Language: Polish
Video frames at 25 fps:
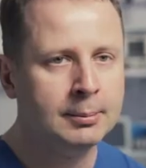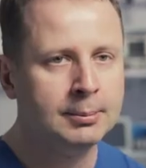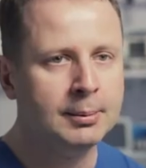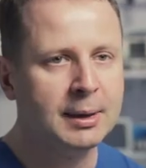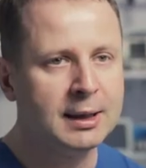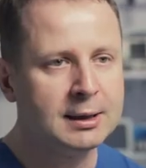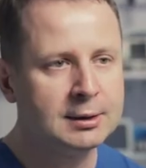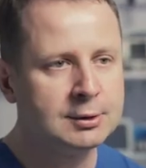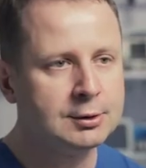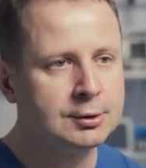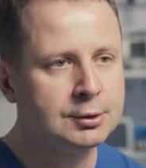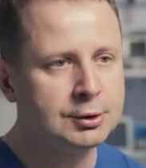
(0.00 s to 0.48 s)

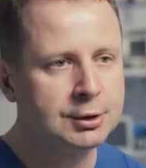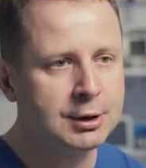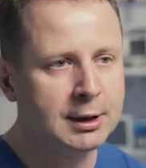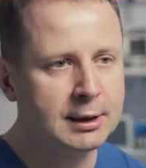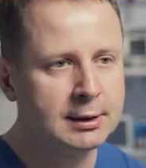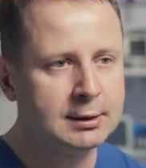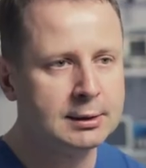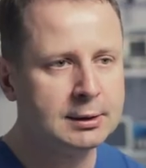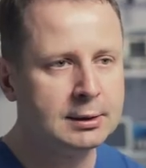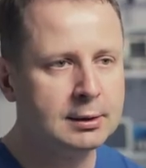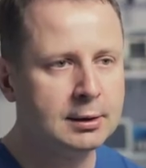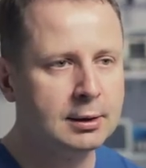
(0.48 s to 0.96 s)
Bardzo
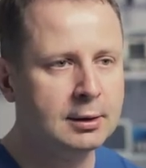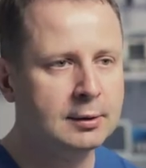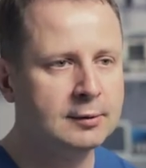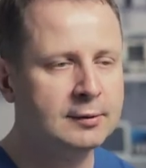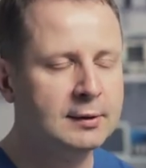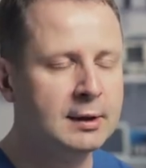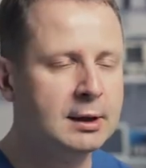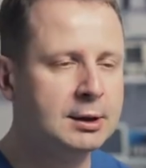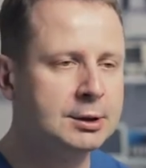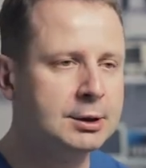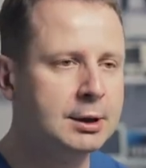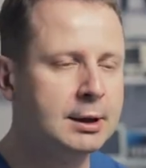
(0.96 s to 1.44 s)
często
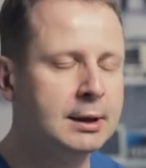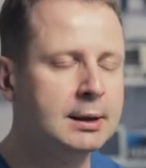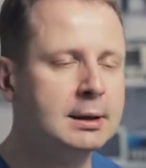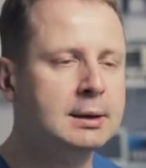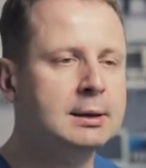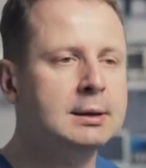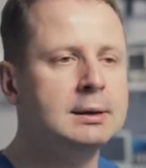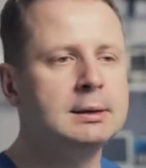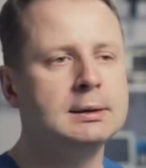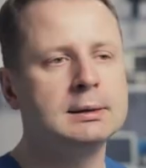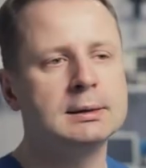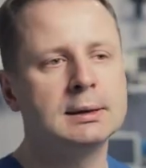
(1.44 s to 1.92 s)
w naszej
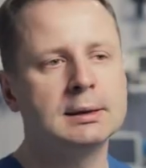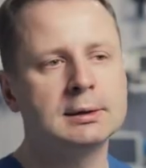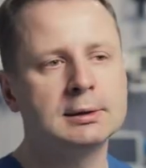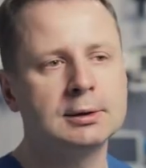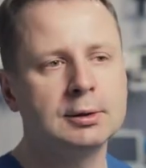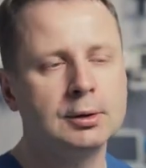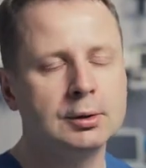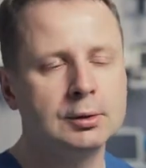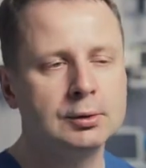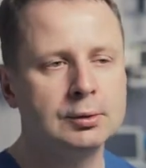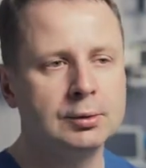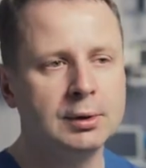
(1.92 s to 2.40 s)
klinice
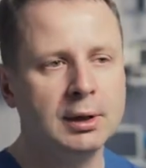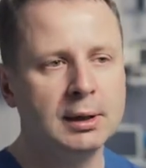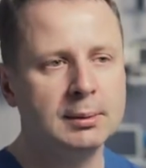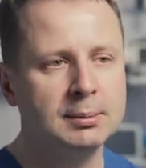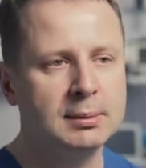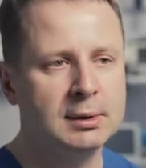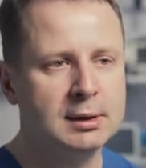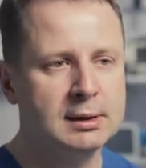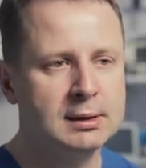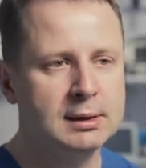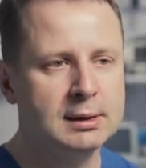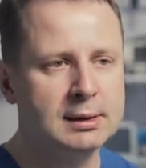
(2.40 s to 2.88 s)

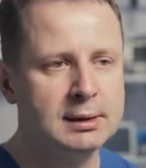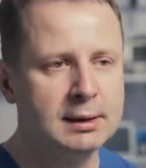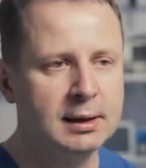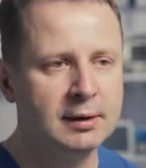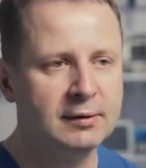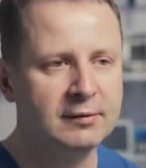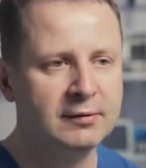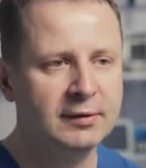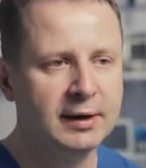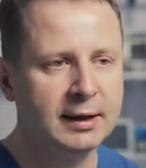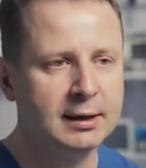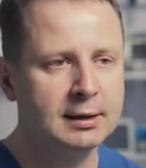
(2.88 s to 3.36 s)
stosujemy
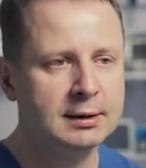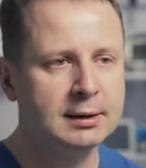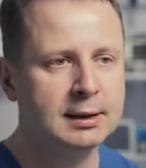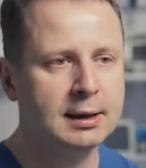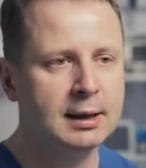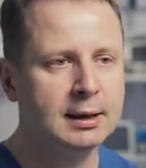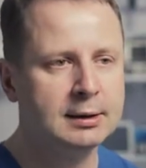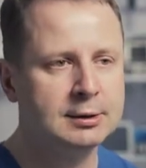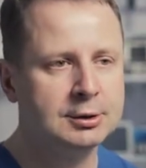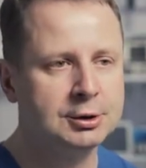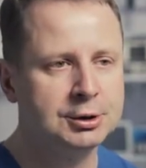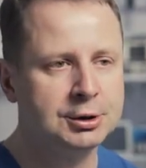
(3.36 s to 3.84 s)
system
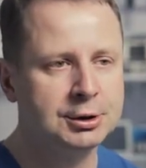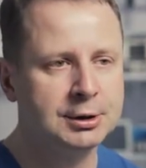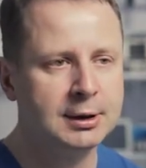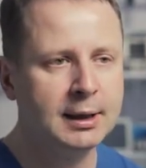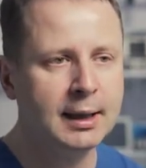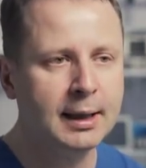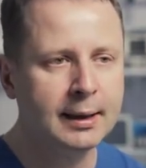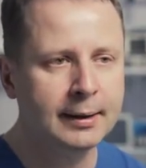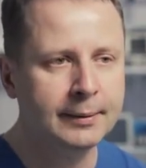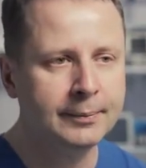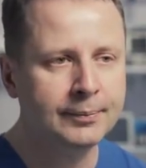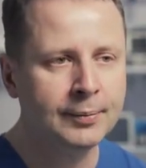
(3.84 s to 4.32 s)
Vectra
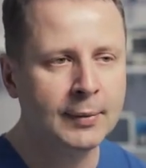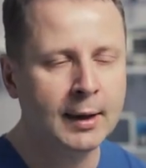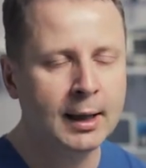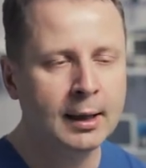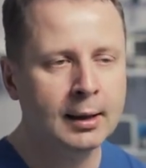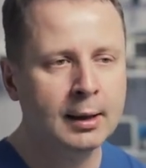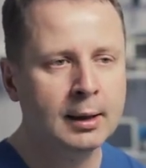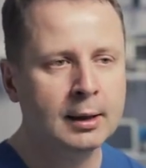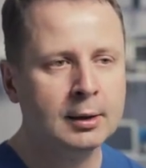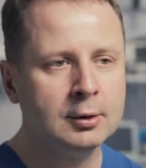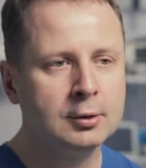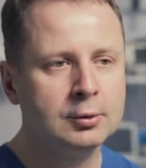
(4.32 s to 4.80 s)
3D,
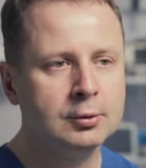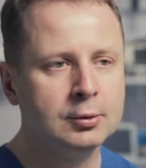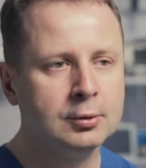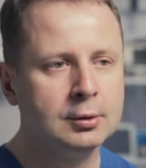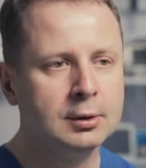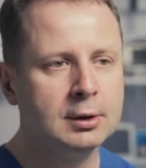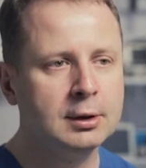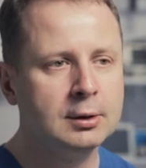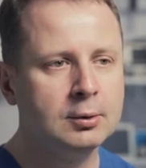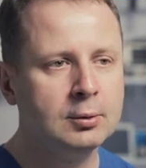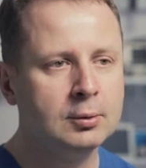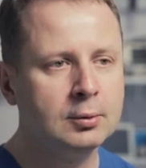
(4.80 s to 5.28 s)

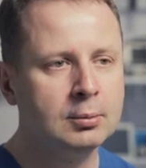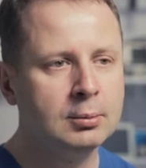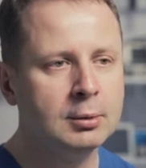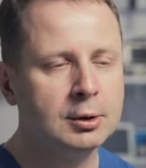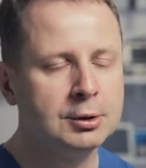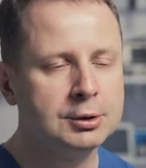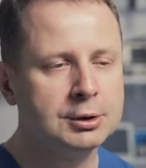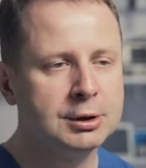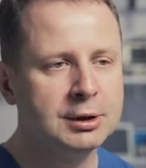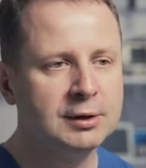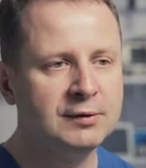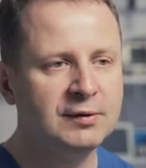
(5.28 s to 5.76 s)
który
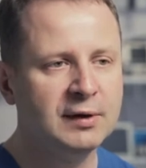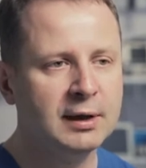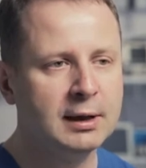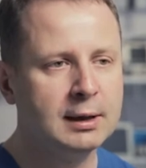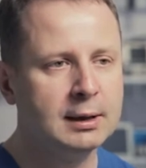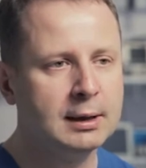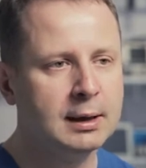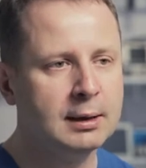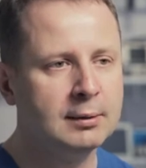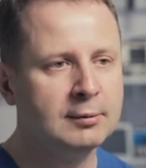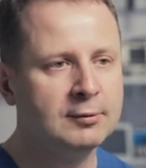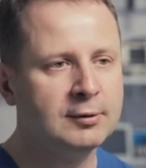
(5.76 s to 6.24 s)

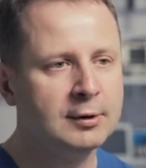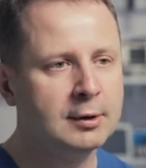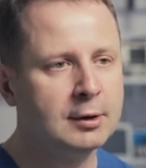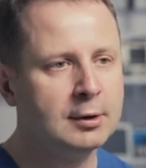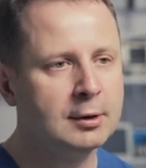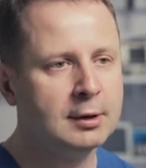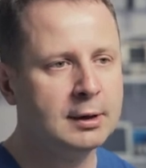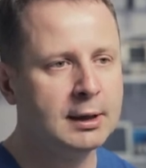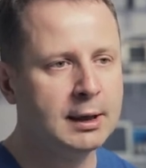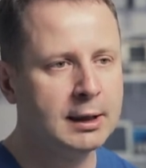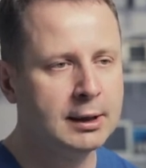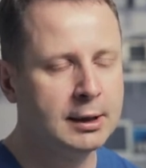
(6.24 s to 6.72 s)
umożliwia nam
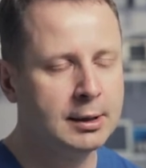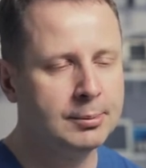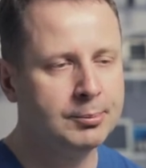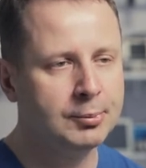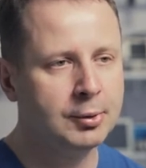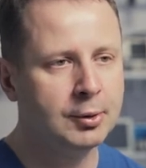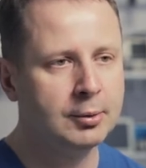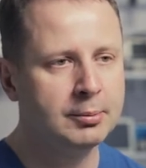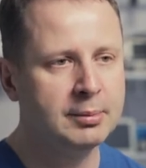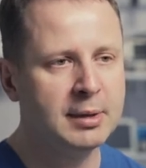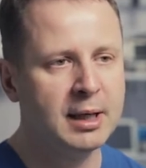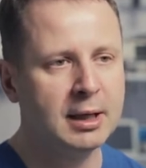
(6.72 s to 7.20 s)
wykonanie
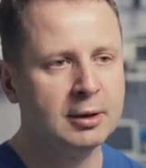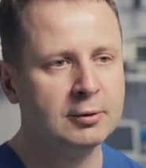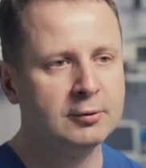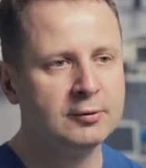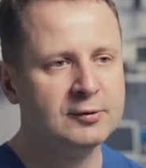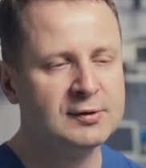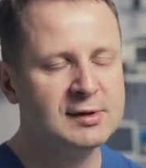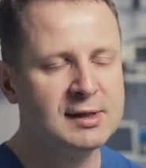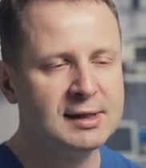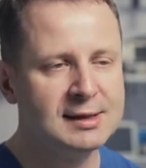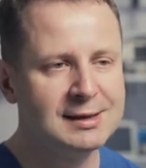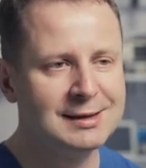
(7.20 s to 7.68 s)

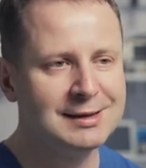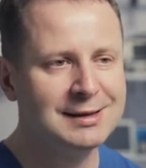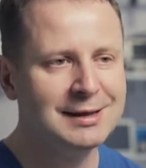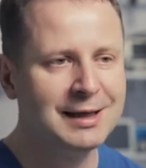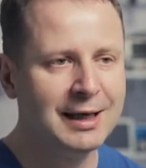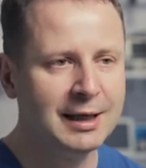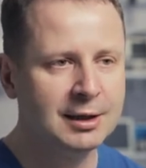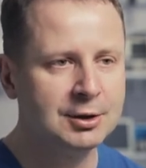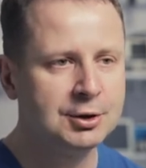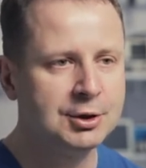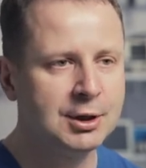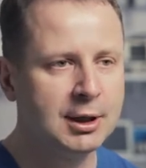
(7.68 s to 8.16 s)
pomiarów ze
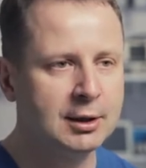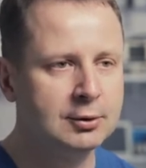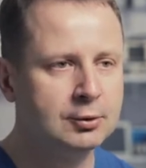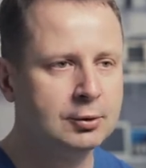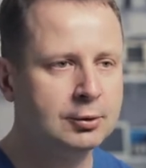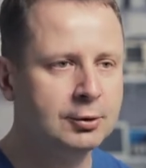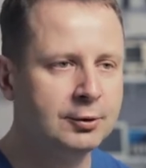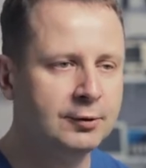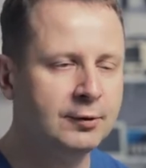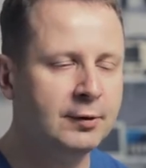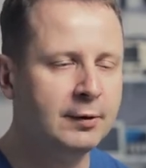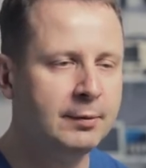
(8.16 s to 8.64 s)
zdjęcia
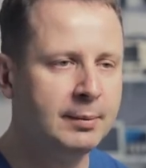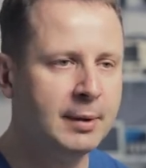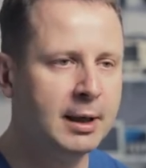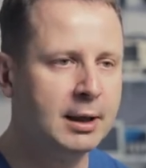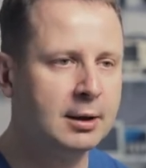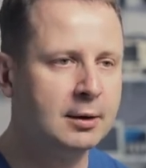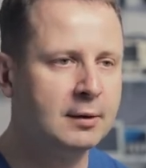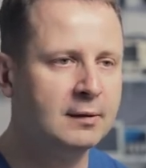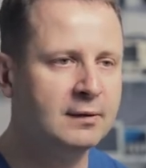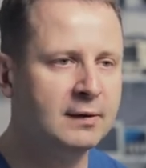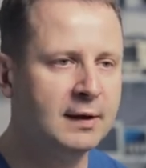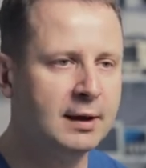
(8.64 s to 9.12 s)

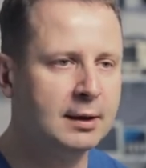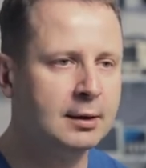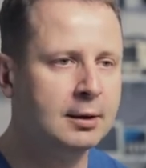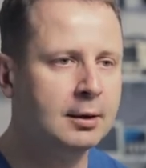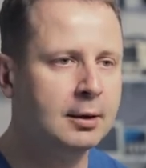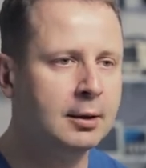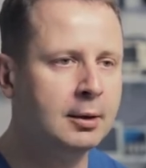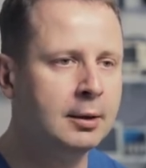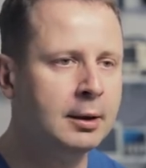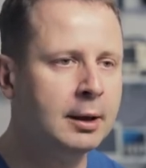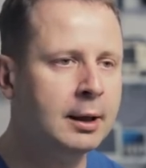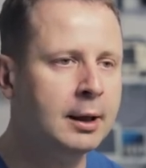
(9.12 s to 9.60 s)

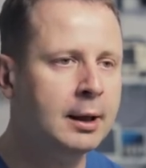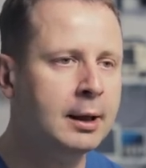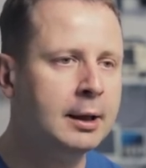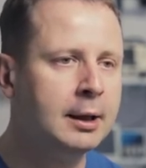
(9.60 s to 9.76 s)
trójwymiarowego